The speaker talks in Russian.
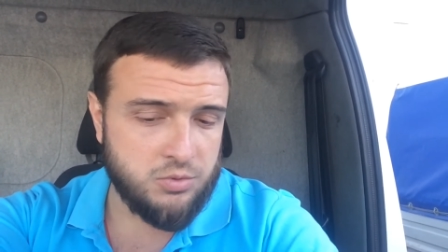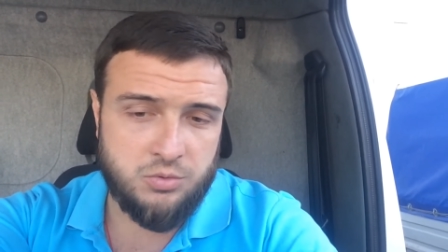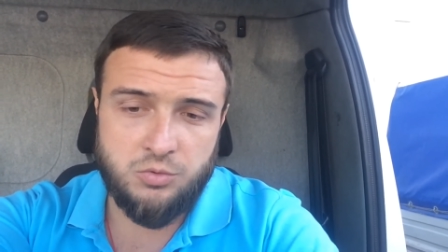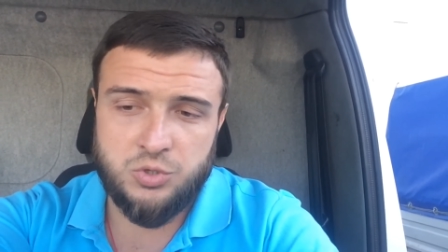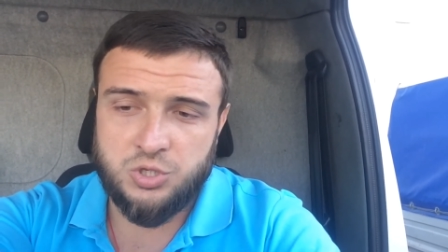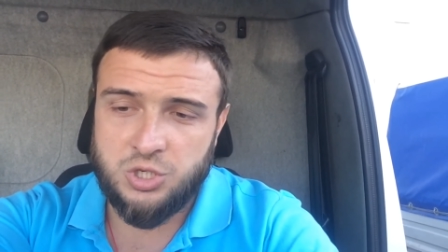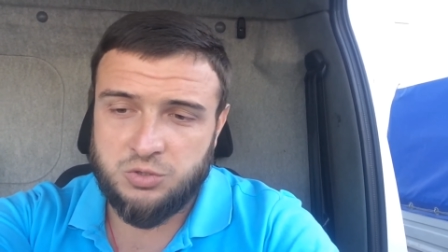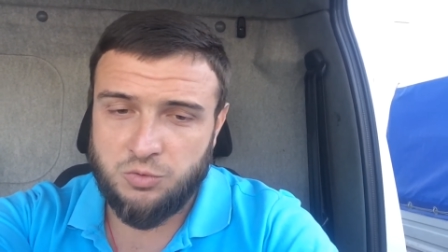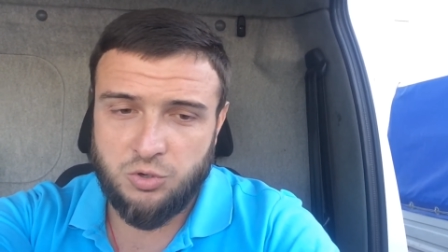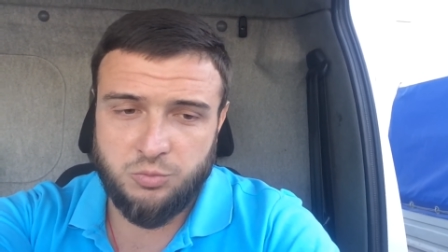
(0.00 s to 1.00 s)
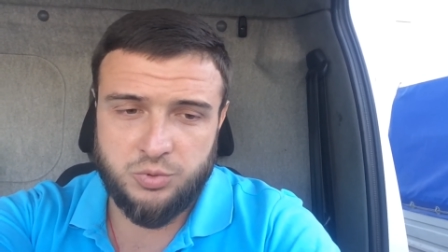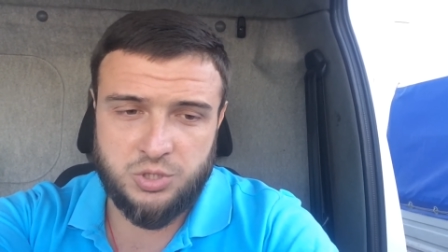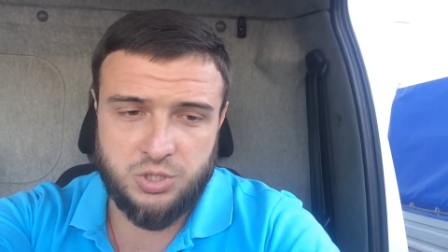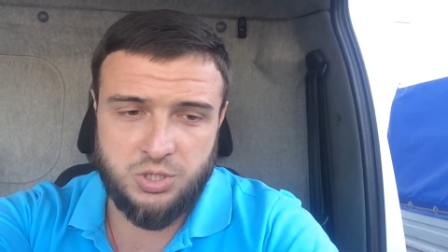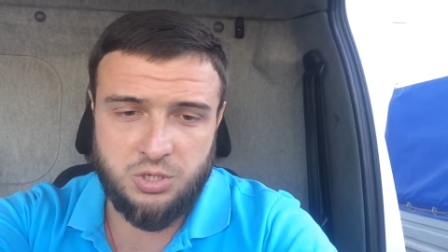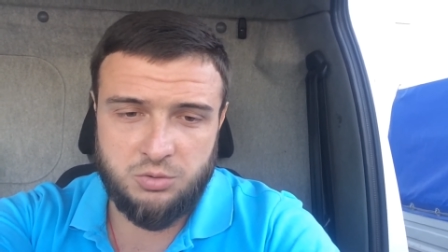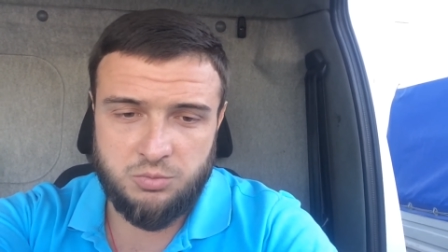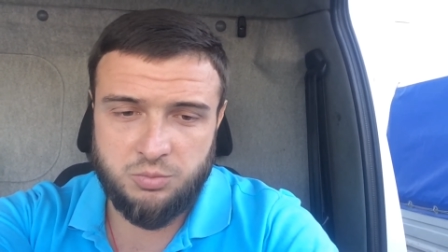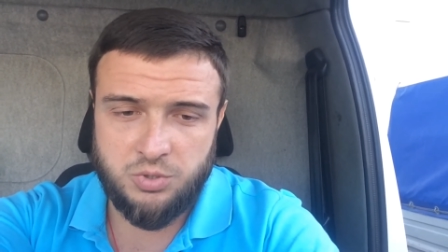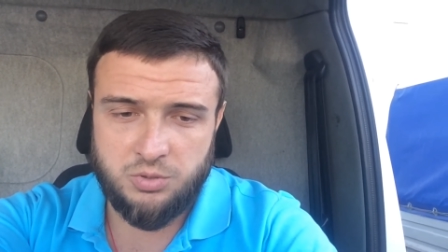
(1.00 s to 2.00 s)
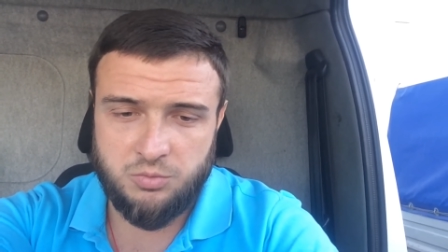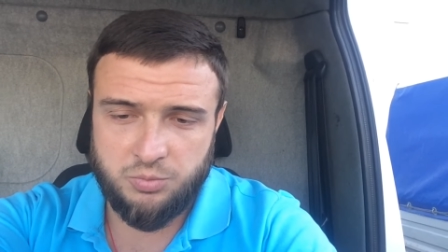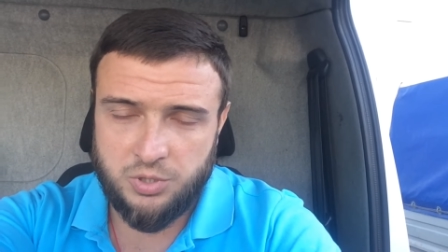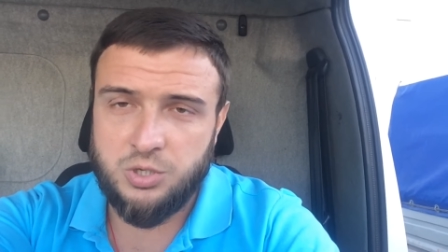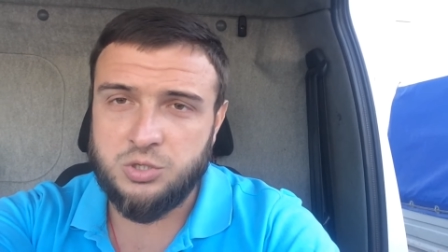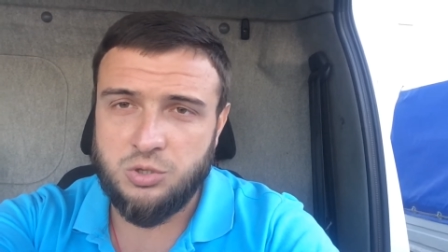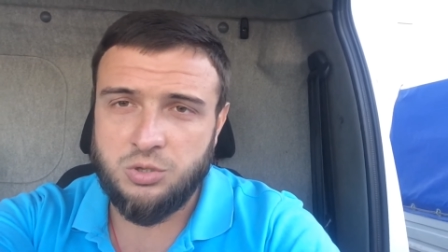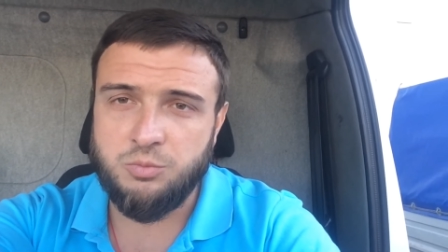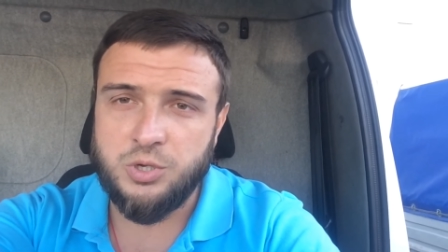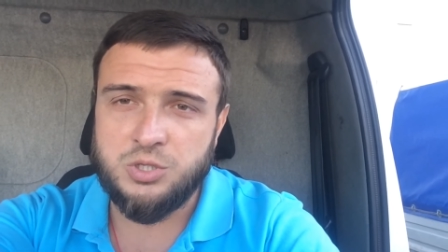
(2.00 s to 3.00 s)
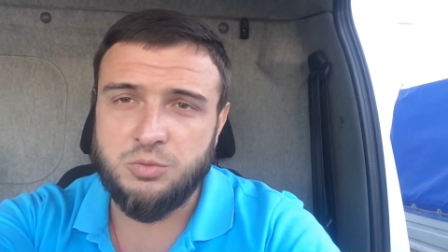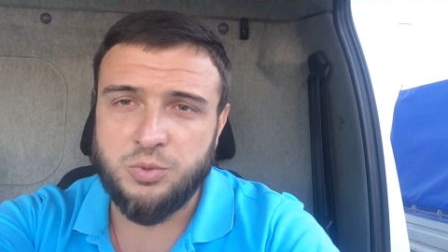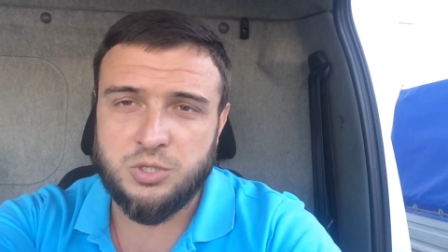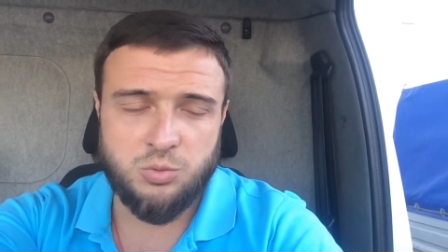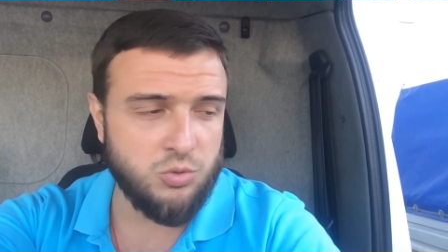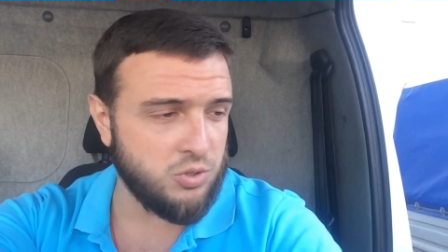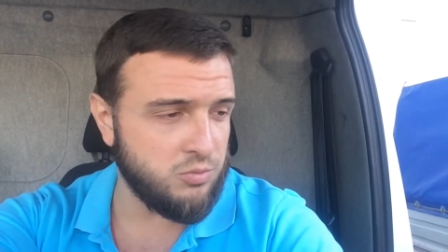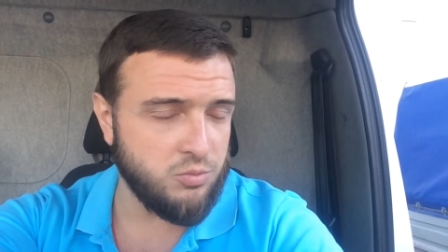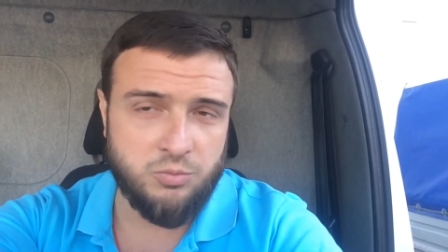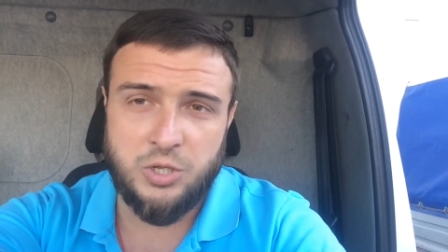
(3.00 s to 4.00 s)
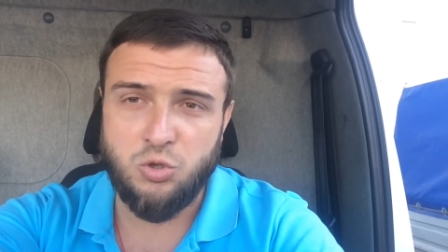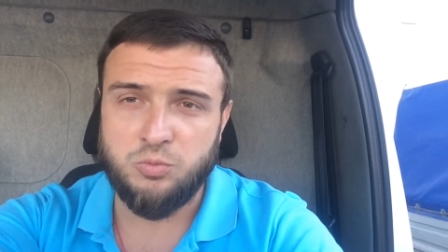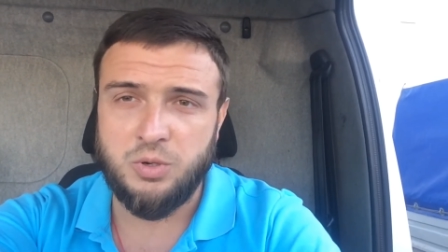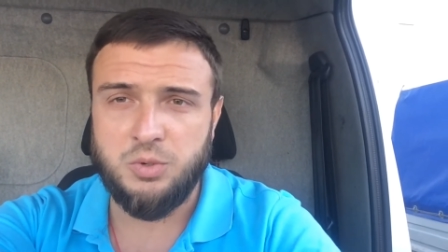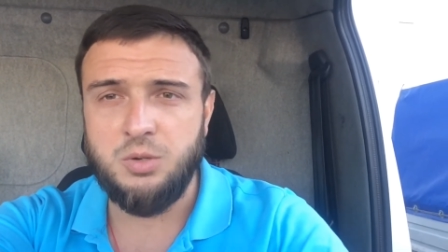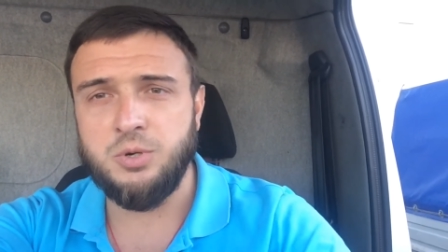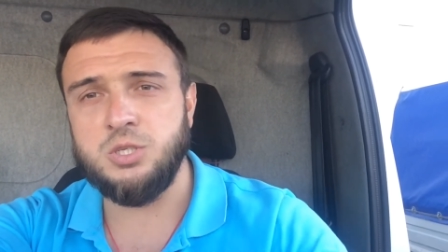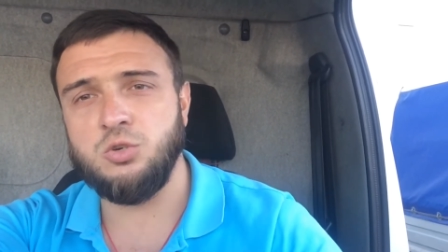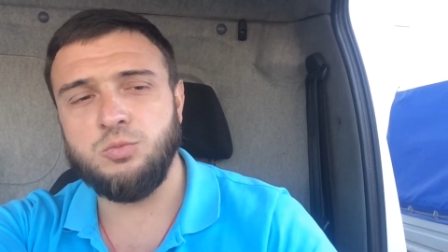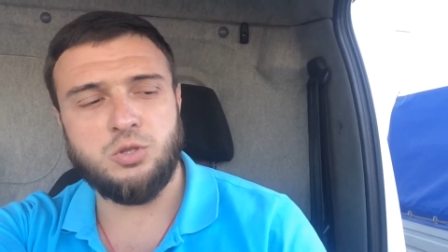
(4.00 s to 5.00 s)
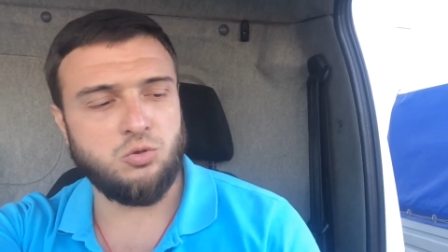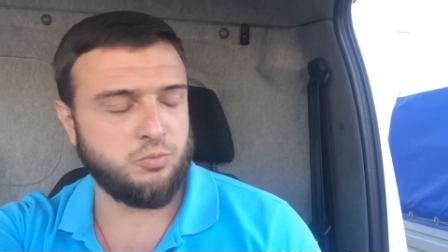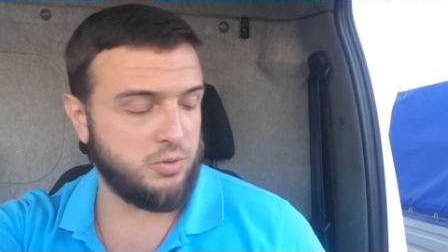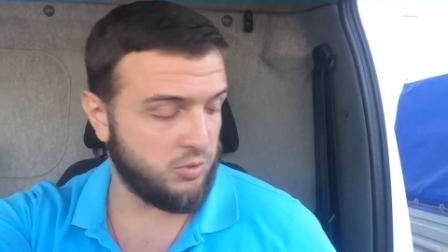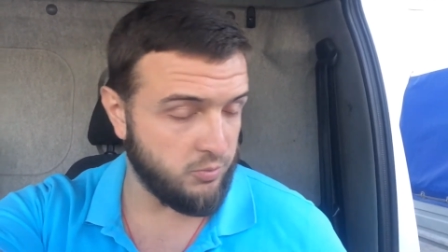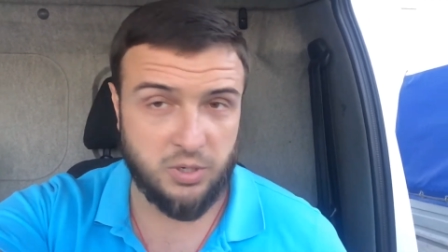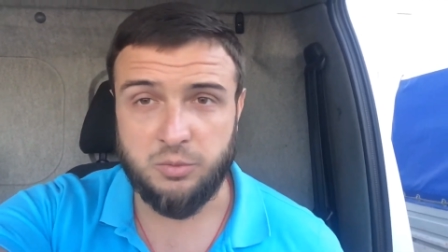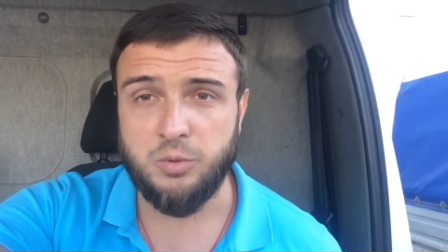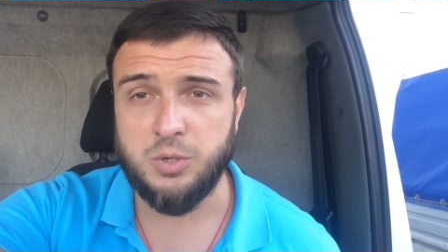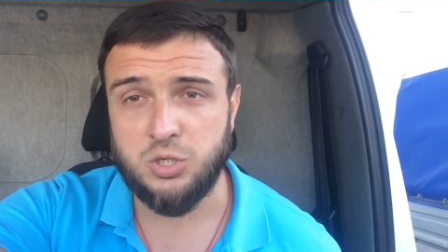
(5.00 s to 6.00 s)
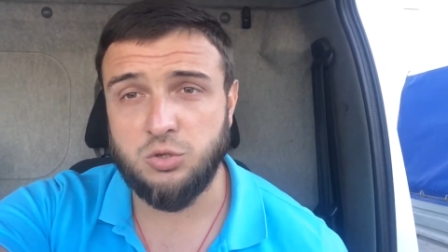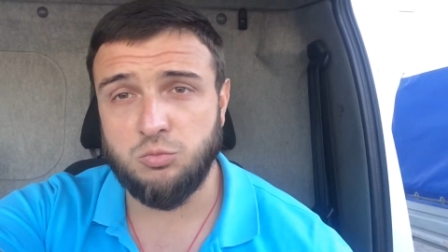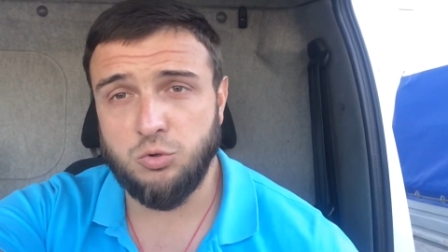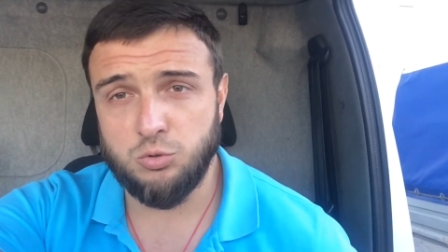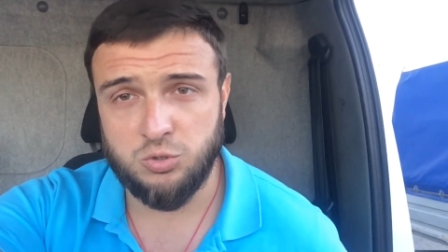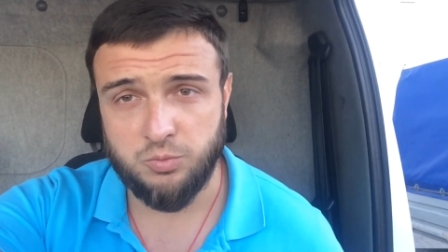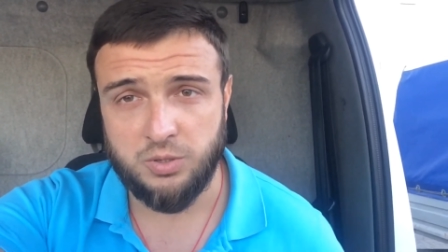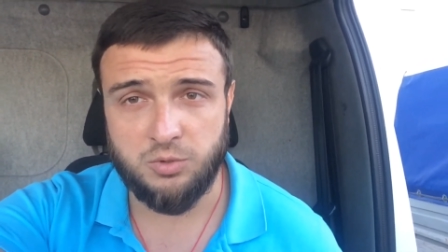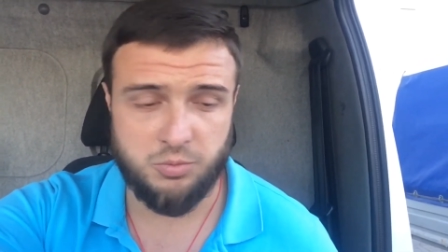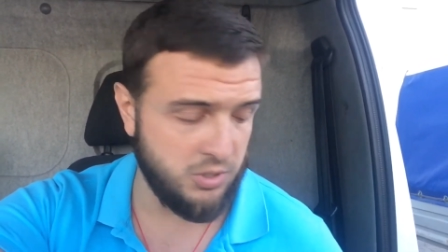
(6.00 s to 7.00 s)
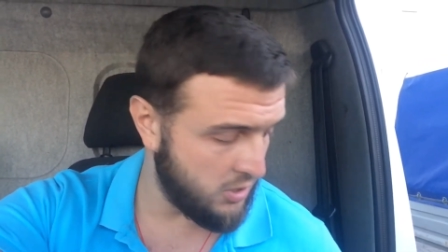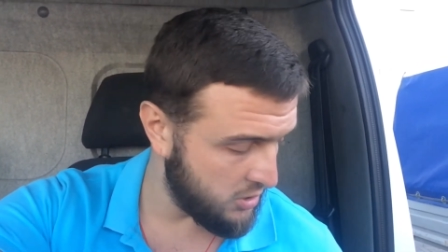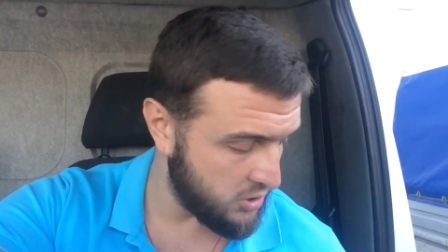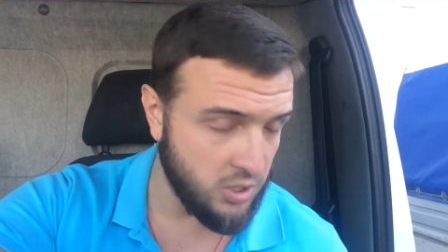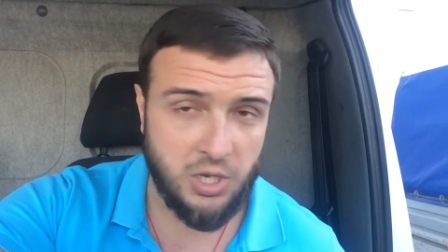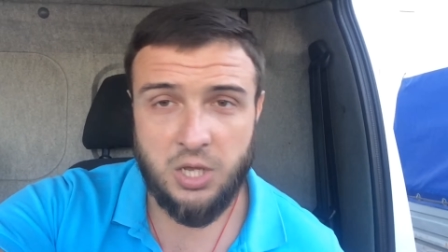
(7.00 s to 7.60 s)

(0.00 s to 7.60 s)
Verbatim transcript: Ну вот сейчас вроде починили, по поездим, посмотрим. Мотор помыли, просил мотор помыть. Могли бы машину бонусом помыть, пидорасы.